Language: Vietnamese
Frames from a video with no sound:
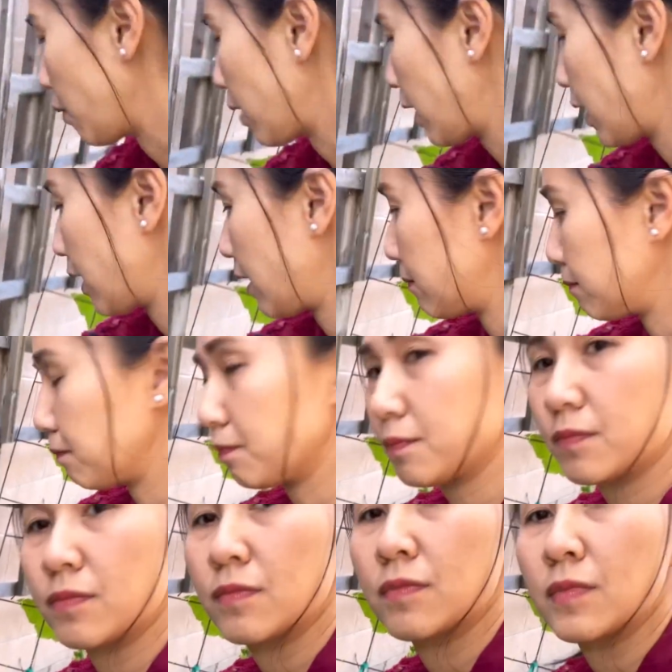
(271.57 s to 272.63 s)
à,
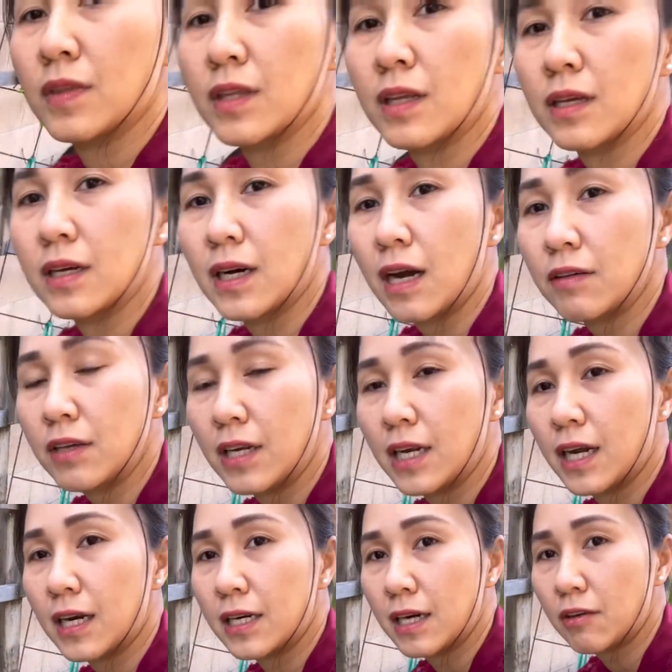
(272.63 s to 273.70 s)
rau gì nè,
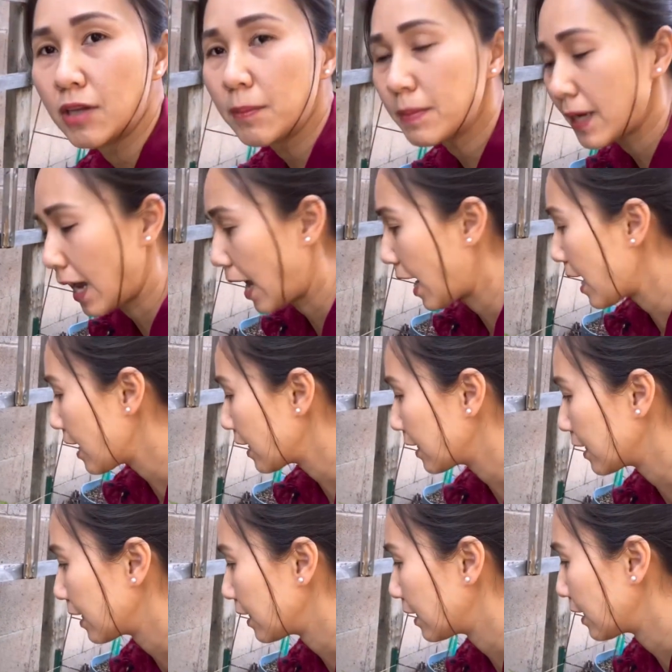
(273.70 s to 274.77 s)
rau giáp cá. Cái
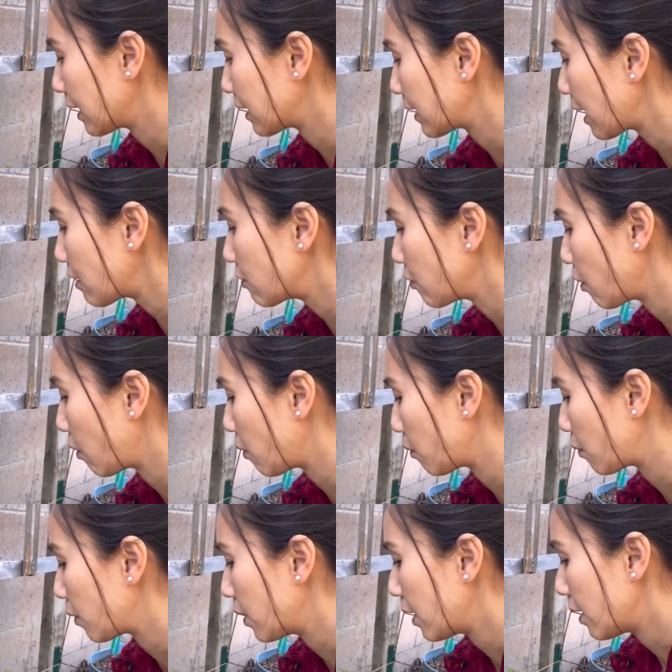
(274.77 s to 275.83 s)
này cắt vô
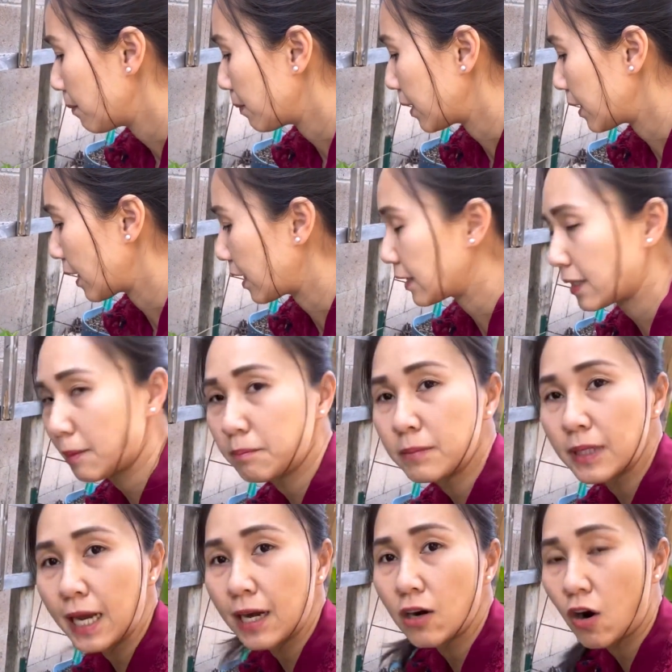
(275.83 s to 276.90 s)
mình chấm
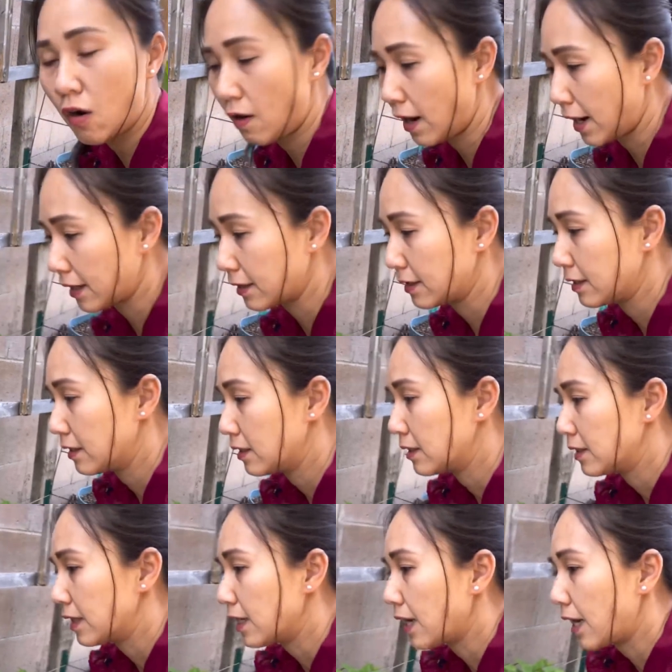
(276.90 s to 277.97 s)
cá kho ăn,
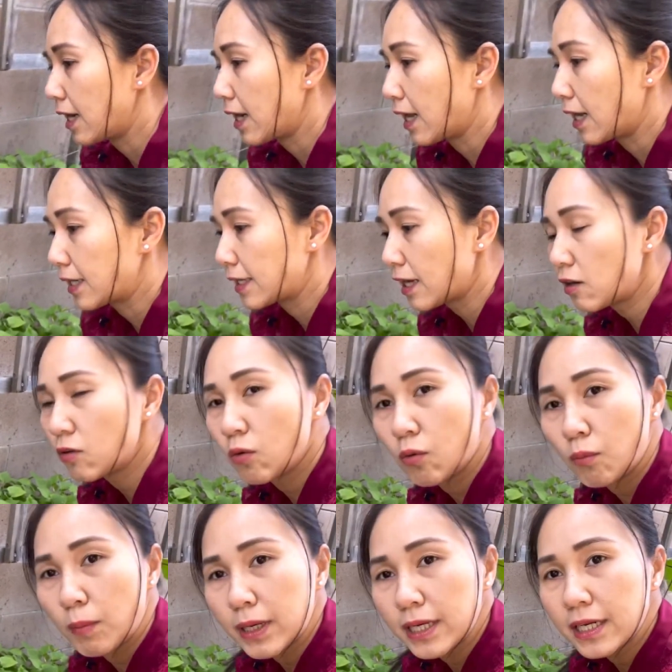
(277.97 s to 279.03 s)
với lại là cắt
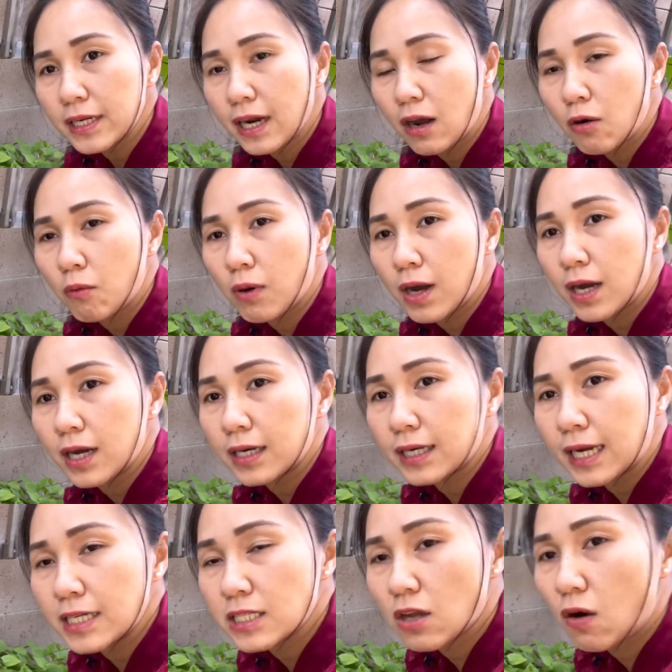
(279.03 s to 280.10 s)
luôn mấy cái rau
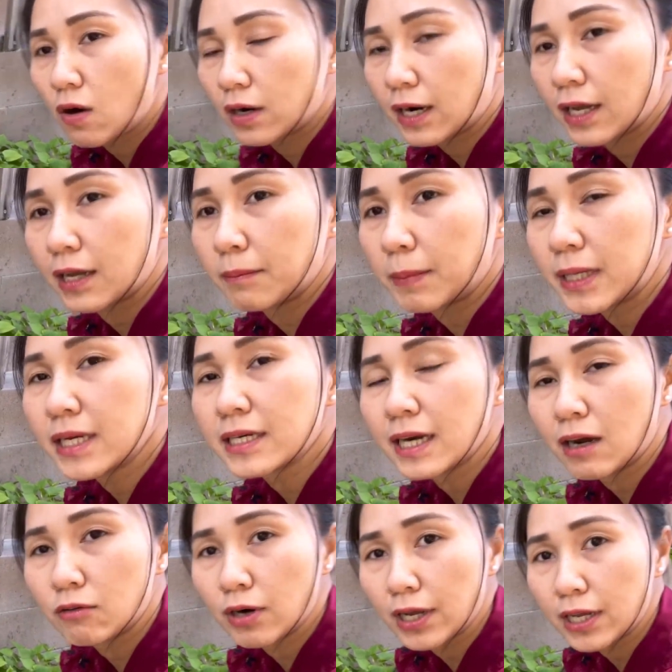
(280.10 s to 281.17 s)
cải son này. Mấy cái
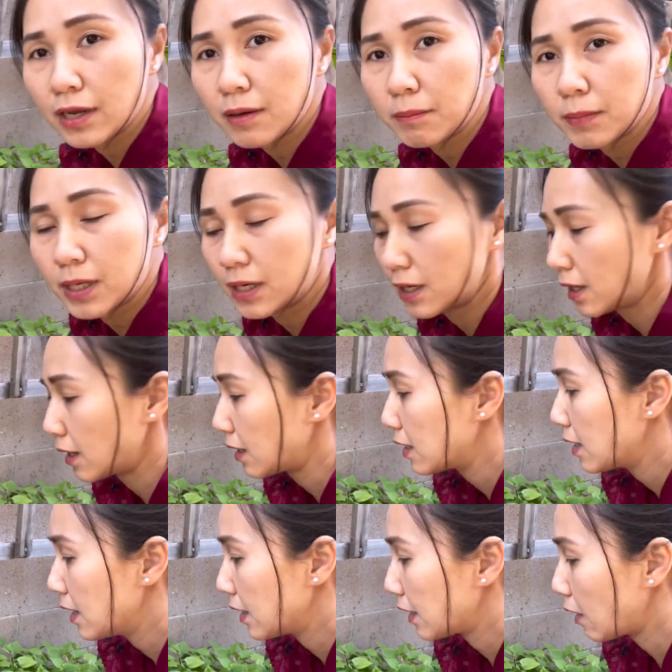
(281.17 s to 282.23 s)
rau này á, mình
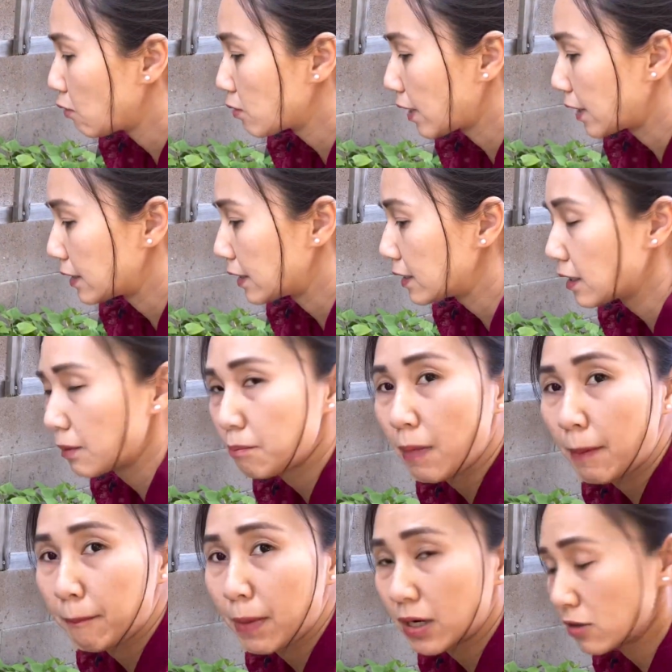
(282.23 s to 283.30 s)
nấu canh với thịt
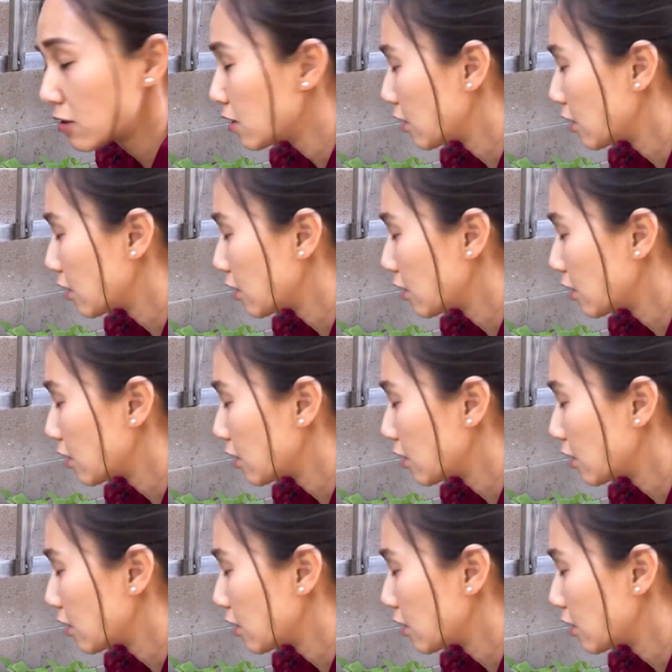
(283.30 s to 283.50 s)
bằm ăn rất